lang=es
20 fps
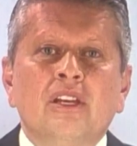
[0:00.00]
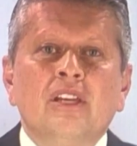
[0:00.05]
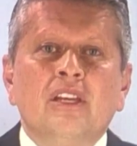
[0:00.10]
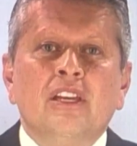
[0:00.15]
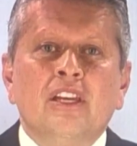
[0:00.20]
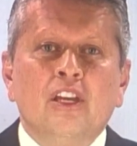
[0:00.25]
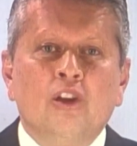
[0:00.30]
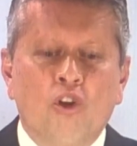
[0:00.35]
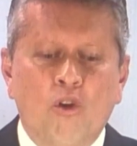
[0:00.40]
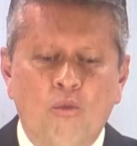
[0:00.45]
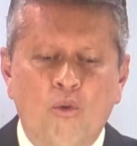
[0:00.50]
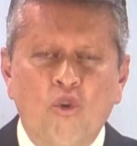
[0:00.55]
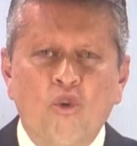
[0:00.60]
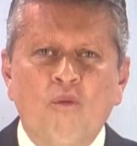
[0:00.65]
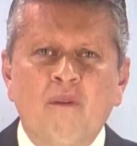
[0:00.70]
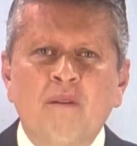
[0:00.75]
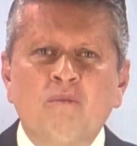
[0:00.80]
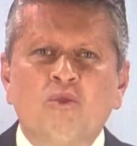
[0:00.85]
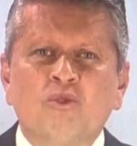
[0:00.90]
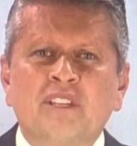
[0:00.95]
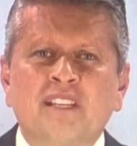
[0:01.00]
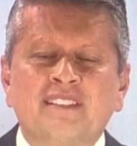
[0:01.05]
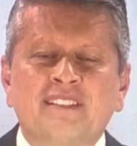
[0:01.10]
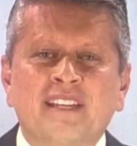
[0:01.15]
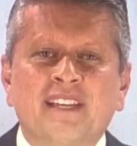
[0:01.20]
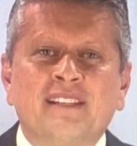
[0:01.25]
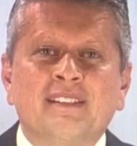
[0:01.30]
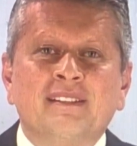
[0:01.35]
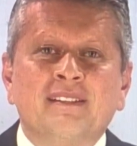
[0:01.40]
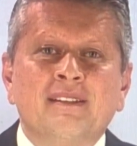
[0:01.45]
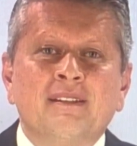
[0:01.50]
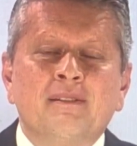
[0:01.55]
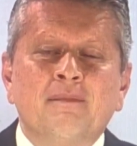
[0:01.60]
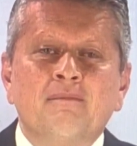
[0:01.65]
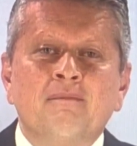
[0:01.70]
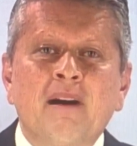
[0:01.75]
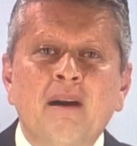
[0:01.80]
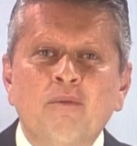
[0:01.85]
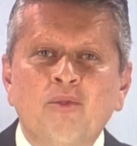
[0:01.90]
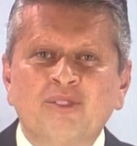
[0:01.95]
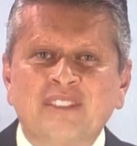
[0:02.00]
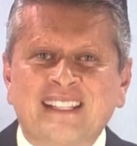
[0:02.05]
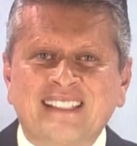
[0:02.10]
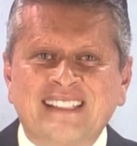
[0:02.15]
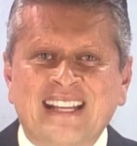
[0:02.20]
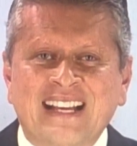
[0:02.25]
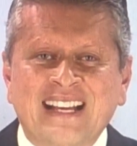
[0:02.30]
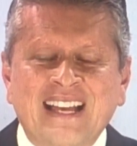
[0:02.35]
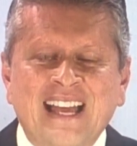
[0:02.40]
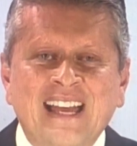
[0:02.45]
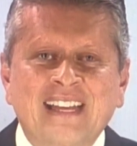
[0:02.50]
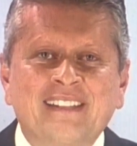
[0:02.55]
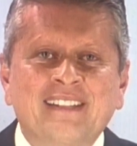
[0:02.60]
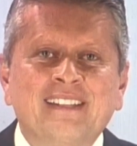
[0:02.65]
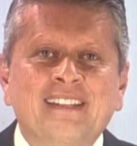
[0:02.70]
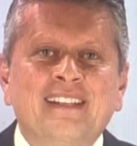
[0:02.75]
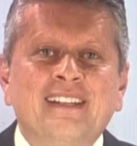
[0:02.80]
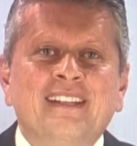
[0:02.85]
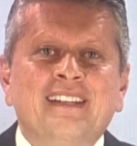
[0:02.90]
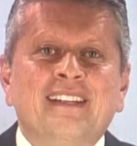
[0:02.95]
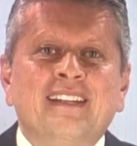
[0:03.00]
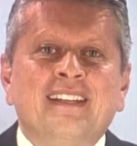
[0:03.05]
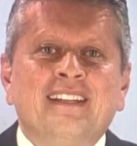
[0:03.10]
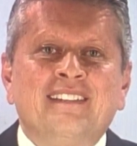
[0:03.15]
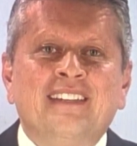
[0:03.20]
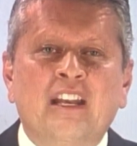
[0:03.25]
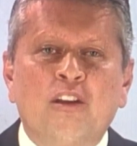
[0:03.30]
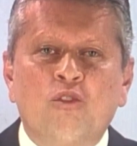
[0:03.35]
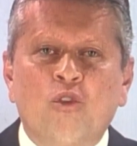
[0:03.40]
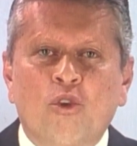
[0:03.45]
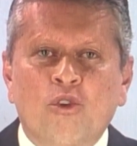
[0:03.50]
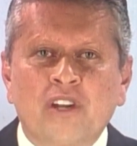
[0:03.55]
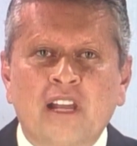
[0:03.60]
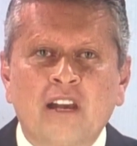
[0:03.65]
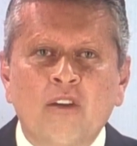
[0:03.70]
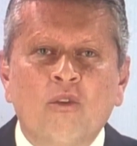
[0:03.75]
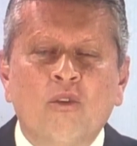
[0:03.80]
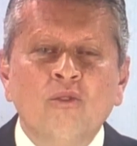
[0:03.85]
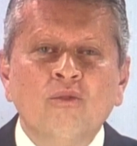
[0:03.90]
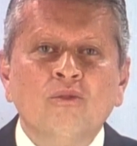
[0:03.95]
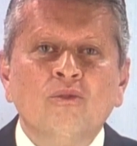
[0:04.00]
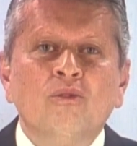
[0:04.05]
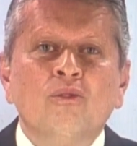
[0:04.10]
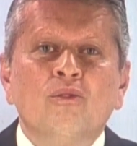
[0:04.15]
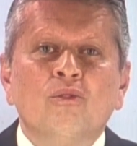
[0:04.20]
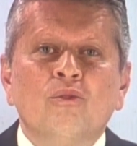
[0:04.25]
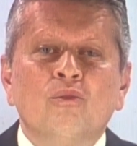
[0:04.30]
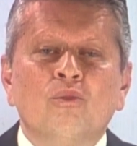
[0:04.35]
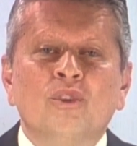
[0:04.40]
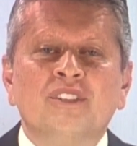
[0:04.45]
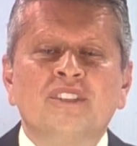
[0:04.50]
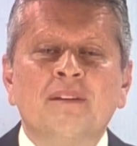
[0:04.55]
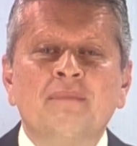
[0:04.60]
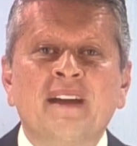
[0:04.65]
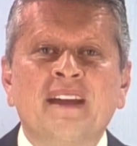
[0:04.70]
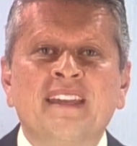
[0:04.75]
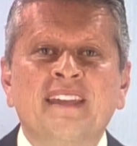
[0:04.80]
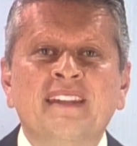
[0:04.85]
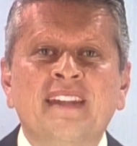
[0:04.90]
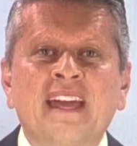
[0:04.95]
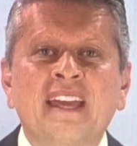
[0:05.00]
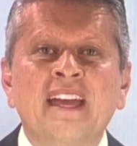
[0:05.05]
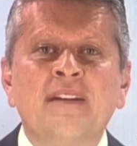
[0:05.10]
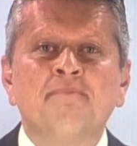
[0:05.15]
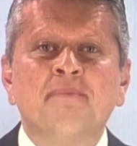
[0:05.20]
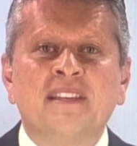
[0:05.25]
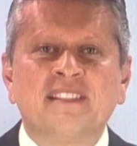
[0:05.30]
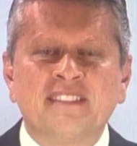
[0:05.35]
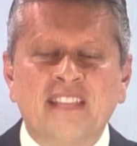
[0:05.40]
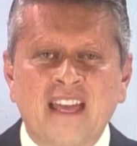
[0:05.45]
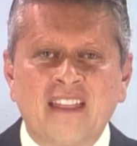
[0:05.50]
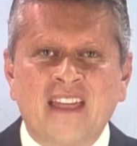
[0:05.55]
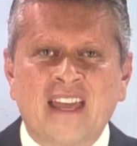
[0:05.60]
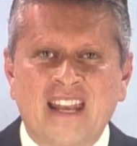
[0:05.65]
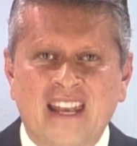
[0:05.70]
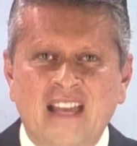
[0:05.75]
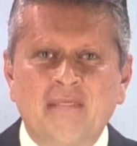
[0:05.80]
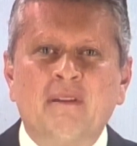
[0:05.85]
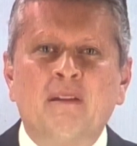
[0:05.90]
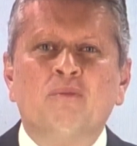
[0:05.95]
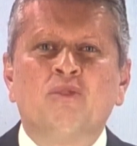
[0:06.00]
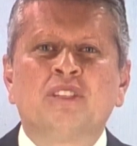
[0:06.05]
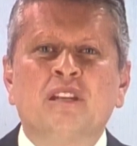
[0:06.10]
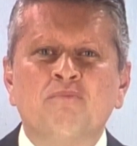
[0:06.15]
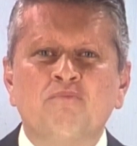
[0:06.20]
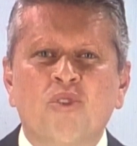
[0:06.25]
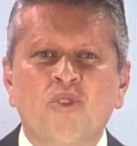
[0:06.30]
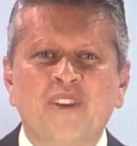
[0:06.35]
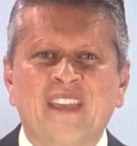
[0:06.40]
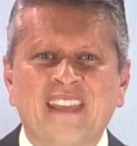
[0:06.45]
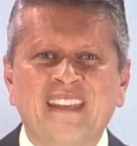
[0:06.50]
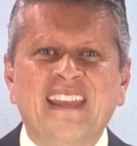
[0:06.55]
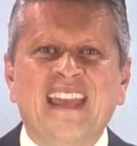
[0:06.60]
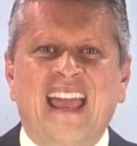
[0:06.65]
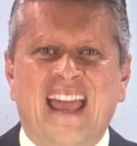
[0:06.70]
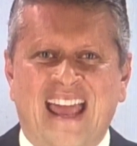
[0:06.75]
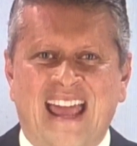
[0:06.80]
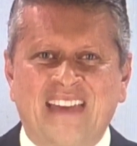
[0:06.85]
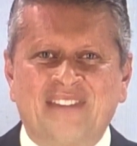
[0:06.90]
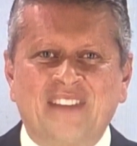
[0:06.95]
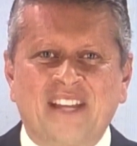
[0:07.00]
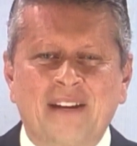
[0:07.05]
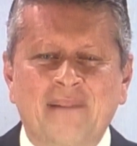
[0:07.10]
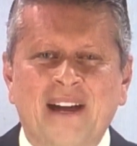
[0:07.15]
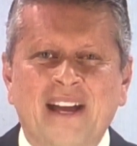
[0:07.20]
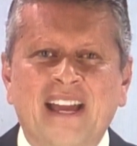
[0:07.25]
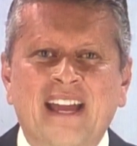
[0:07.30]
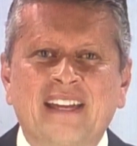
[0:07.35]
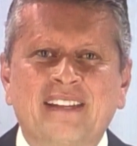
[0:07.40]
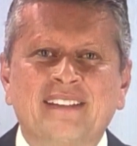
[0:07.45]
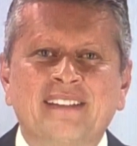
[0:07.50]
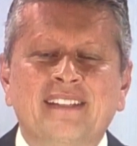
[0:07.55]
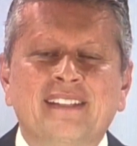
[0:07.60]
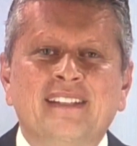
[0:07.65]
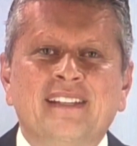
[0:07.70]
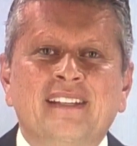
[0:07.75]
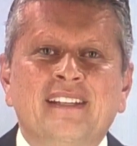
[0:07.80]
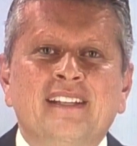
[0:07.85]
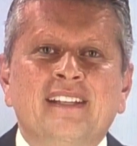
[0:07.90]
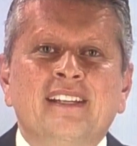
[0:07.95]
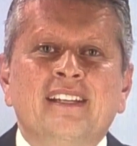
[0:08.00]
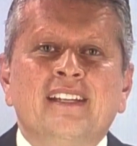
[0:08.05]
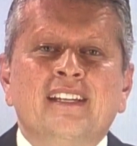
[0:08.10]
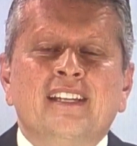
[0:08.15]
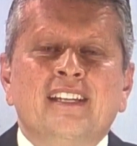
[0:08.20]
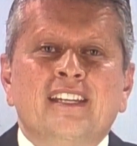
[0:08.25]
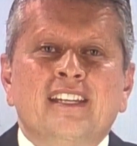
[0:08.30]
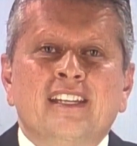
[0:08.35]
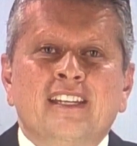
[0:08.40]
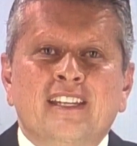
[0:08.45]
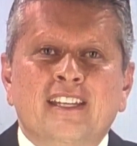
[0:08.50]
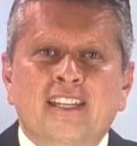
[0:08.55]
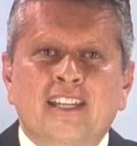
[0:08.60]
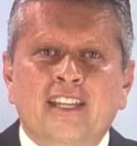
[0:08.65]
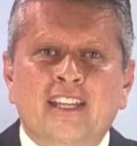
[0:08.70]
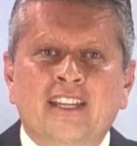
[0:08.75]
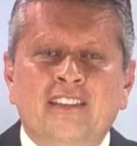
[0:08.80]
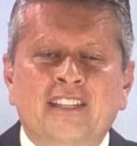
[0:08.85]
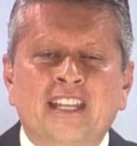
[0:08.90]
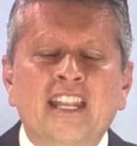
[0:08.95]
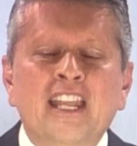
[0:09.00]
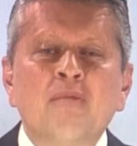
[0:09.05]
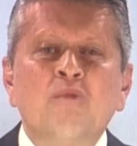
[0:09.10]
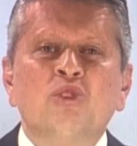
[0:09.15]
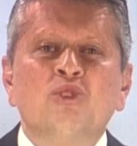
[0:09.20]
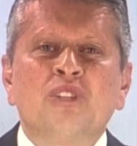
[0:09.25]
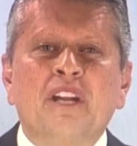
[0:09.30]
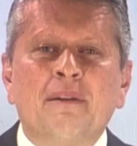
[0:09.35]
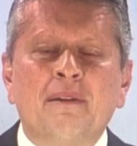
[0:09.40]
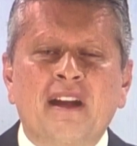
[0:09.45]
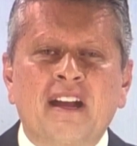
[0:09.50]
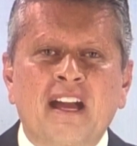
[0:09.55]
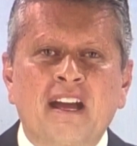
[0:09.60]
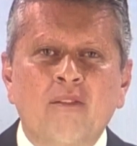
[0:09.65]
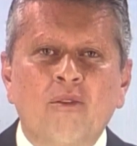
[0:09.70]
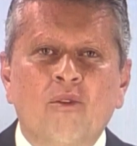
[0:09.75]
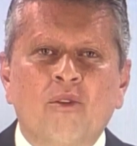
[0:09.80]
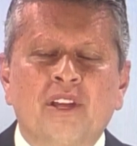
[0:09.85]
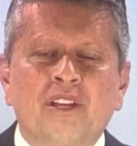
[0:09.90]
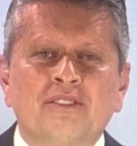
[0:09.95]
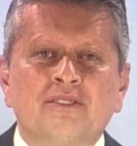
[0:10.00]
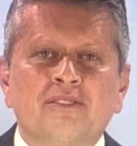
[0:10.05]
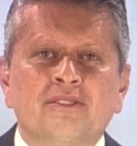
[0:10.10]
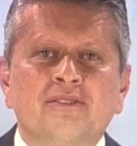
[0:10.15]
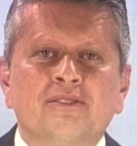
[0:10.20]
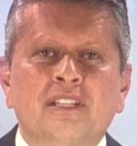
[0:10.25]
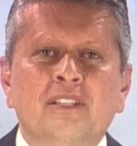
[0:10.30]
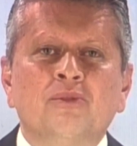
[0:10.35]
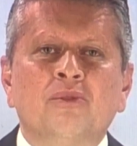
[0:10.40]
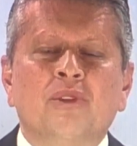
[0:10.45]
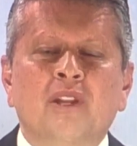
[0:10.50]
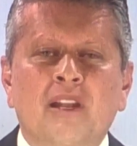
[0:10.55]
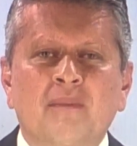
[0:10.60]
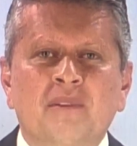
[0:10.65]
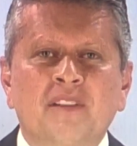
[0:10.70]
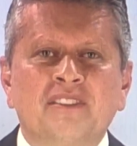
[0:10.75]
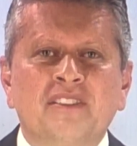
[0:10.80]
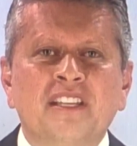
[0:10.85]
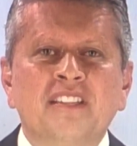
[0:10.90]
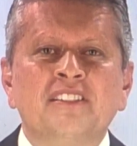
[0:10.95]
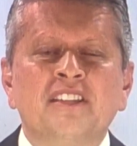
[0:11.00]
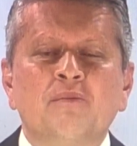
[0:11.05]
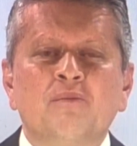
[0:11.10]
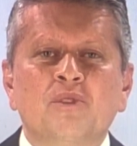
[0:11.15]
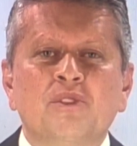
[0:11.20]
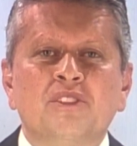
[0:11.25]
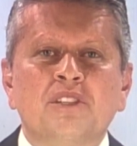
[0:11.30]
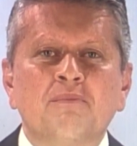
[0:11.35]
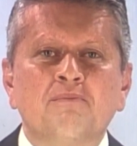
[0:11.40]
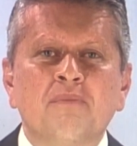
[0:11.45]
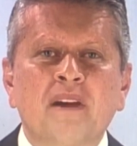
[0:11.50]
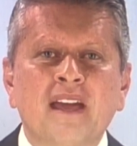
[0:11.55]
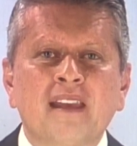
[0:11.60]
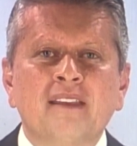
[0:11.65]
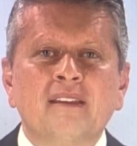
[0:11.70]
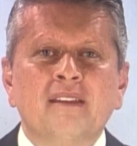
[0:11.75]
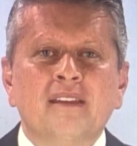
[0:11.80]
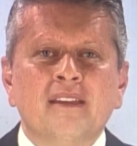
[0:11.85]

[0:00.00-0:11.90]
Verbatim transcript: ¿Y cómo lo vamos a hacer? Vamos a sacar del corralón nuestra maquinaria pesada, la vamos a poner a trabajar. Y tenemos trabajadores dentro de la presidencia municipal